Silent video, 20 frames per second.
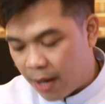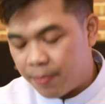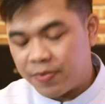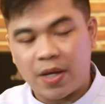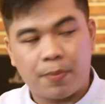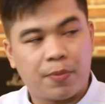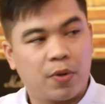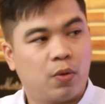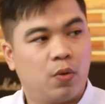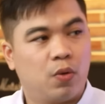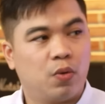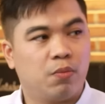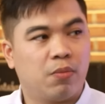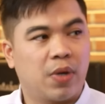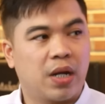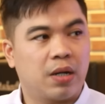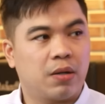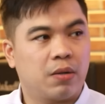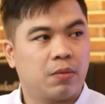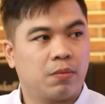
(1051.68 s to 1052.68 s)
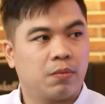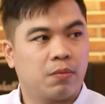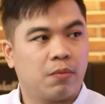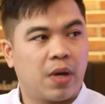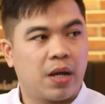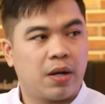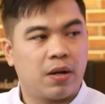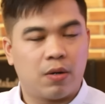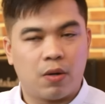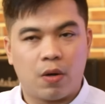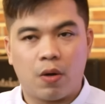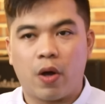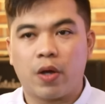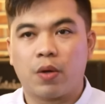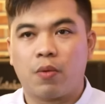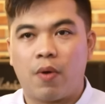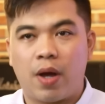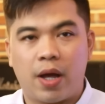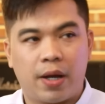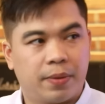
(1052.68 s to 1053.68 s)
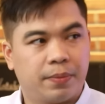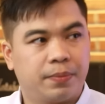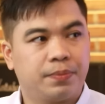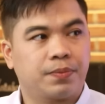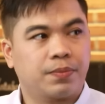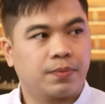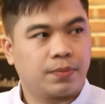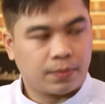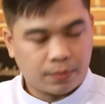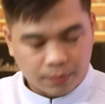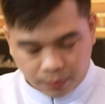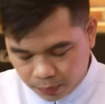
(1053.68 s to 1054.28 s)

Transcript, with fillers: ครับสรรพคุณตัวยาสรรพคุณในการบรรเทาอาการ